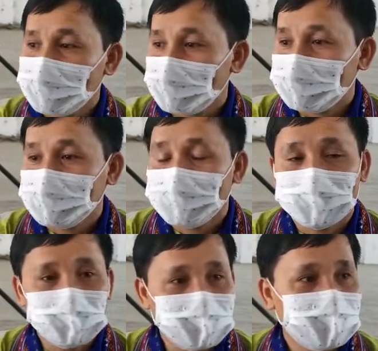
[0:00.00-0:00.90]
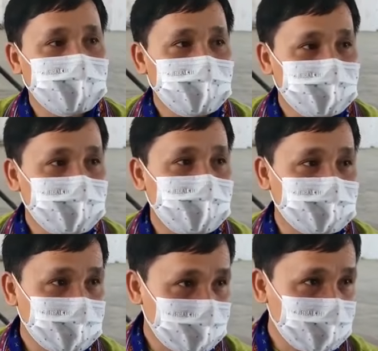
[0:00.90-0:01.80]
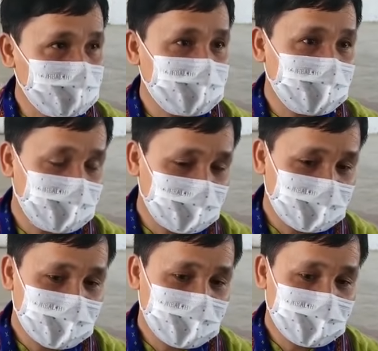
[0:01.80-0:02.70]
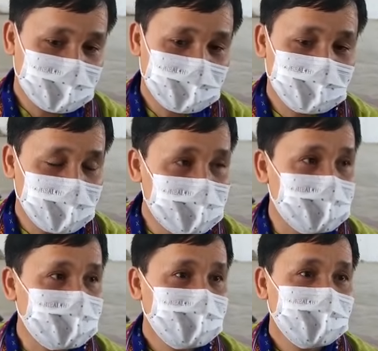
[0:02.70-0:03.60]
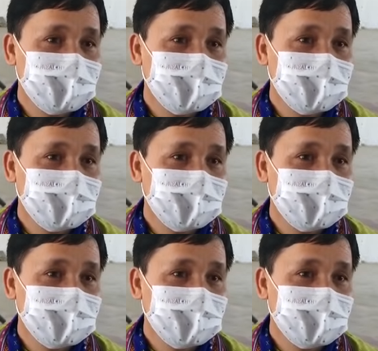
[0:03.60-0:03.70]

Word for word: জায়গায় আমাদের কর্মীদেরকে আমরা বার্তা মানে আমরা দিয়েছি